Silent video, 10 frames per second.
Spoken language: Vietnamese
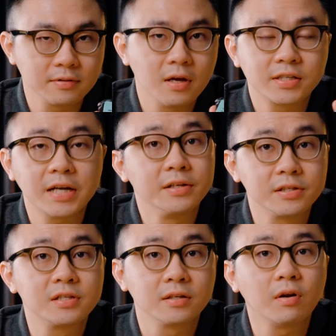ở chạy đường
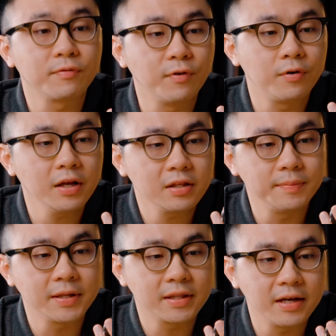trường thành phố đấy thì
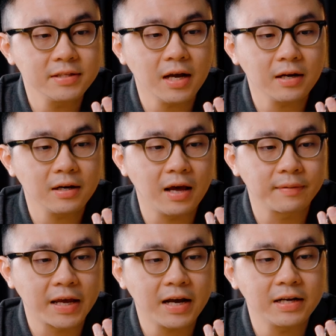mình thấy rằng là
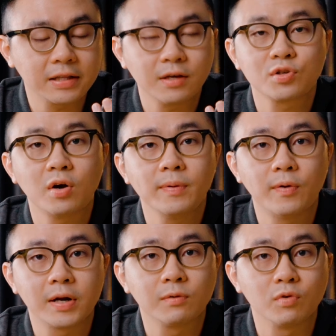cái khả năng theo dõi về
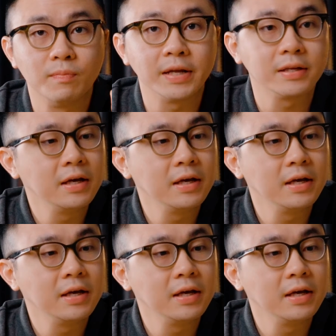hoạt động của mình